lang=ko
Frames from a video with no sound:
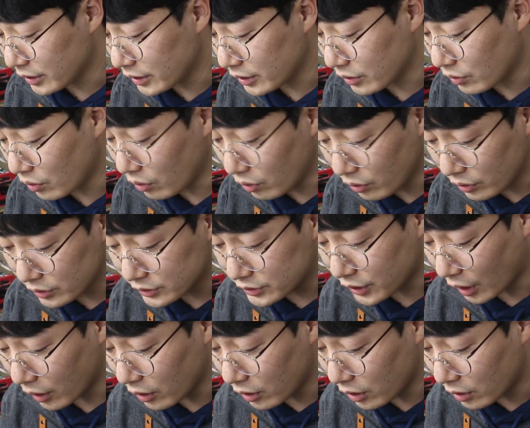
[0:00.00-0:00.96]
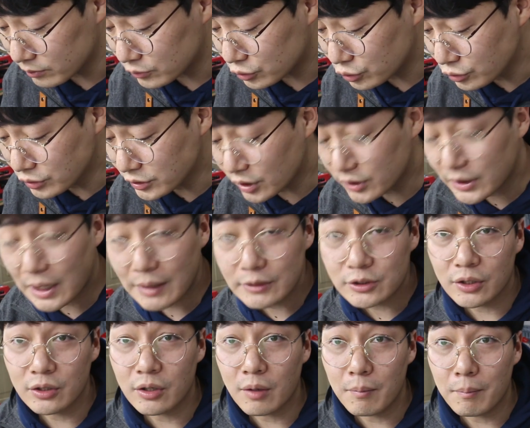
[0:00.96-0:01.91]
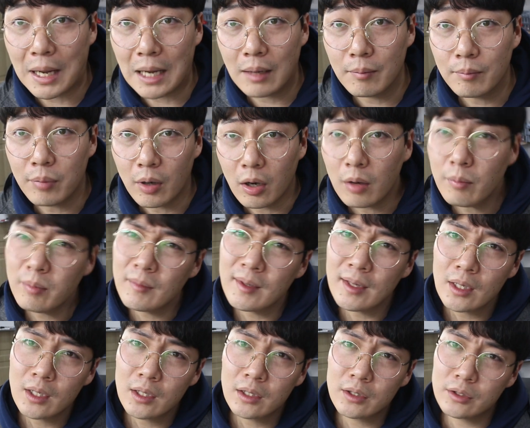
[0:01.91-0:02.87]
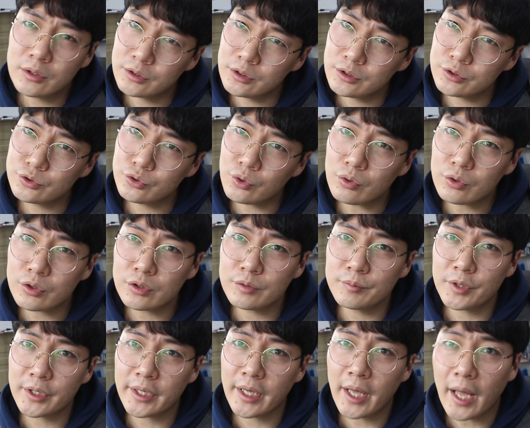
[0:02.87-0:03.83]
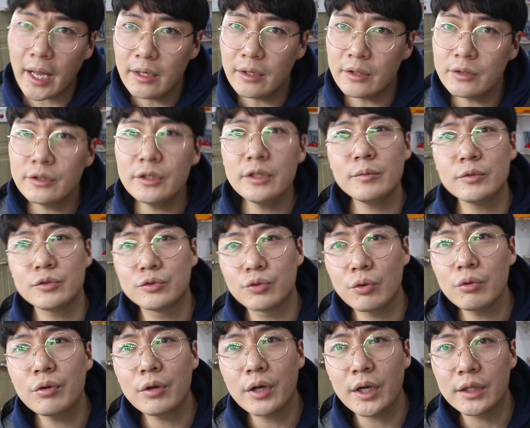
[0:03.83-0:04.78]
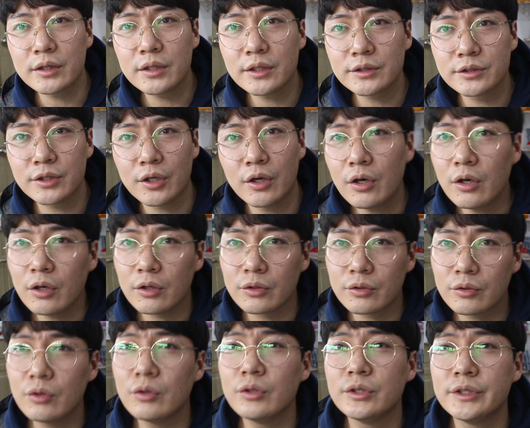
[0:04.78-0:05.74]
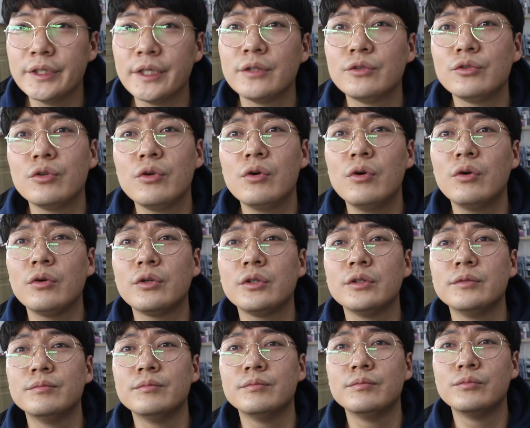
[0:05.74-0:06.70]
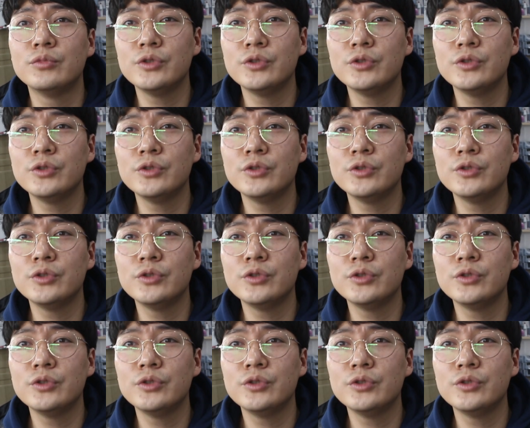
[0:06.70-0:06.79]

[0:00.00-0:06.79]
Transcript: 그리고 점검 순서나 점검 방법을 조금 이렇게 알려드리면 좋을 것 같아서 또 이제 조금